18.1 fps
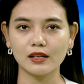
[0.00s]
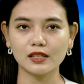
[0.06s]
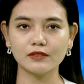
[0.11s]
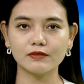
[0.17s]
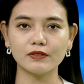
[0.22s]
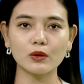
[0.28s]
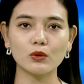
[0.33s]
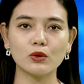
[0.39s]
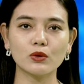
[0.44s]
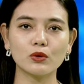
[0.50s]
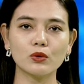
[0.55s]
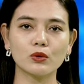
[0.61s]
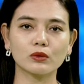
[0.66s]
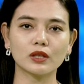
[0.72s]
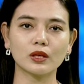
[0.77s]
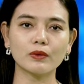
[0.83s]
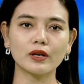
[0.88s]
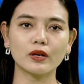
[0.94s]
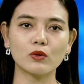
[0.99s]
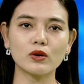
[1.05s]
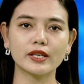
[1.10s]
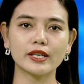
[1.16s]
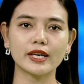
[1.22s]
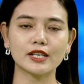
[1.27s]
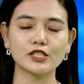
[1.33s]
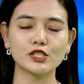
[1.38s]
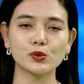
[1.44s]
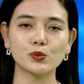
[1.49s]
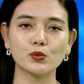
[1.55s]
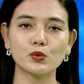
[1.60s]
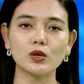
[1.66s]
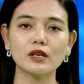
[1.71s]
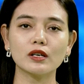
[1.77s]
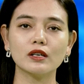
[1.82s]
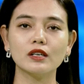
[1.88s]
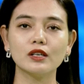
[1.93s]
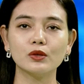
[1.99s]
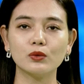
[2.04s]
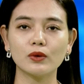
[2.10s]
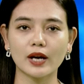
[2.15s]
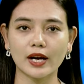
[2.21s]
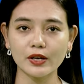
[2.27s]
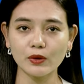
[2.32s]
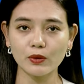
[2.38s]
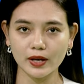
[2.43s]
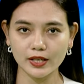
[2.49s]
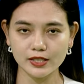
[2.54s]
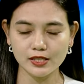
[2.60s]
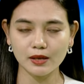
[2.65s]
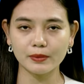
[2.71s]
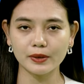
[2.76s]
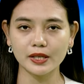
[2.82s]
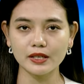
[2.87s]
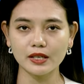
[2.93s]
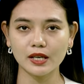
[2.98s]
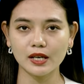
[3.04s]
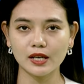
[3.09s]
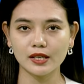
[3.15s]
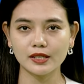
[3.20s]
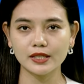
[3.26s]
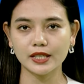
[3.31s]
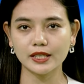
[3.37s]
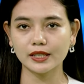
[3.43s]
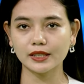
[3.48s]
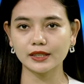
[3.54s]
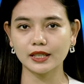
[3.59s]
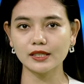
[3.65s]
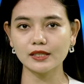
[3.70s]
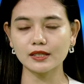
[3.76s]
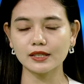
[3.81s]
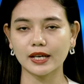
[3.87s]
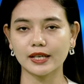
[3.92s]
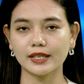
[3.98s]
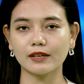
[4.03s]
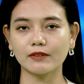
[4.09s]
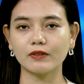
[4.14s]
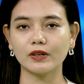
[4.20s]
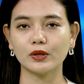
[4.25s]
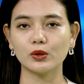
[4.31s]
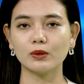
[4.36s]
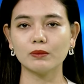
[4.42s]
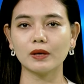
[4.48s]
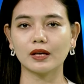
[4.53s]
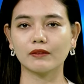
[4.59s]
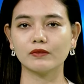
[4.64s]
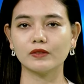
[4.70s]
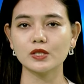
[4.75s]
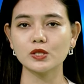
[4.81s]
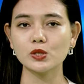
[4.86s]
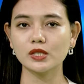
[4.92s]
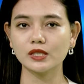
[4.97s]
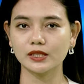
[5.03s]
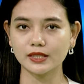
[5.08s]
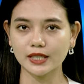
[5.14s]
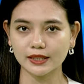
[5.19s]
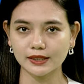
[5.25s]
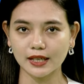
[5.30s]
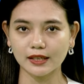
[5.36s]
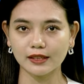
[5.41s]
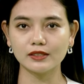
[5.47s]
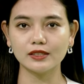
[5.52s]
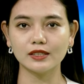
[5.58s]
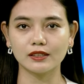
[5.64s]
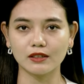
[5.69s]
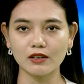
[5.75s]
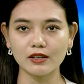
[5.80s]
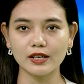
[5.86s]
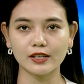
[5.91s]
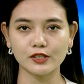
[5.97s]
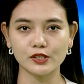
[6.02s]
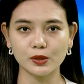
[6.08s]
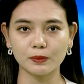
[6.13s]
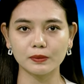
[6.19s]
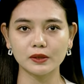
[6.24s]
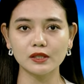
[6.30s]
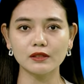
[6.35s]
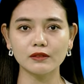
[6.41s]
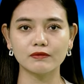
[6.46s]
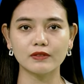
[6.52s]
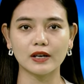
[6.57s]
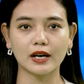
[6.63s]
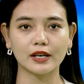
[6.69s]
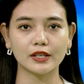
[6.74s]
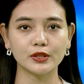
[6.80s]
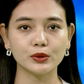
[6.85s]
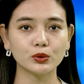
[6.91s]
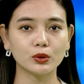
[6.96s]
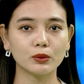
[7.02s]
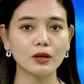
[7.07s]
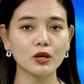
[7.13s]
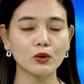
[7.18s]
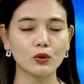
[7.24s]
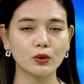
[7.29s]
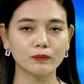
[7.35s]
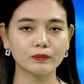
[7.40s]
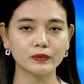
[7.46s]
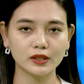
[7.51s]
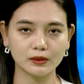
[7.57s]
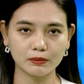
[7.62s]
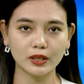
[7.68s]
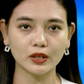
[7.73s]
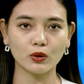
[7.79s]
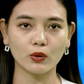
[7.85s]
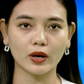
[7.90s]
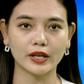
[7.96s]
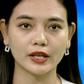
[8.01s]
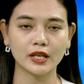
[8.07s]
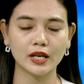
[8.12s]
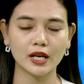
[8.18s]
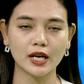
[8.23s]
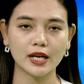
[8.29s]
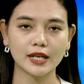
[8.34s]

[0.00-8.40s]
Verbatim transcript: người phát ngôn Cục Thống kê Quốc gia Trung Quốc Lưu Ái Hoa cho biết – nền kinh tế nước này đang phải đối mặt với sự gia tăng những khó khăn trong nước và yếu tố bất ổn từ bên ngoài,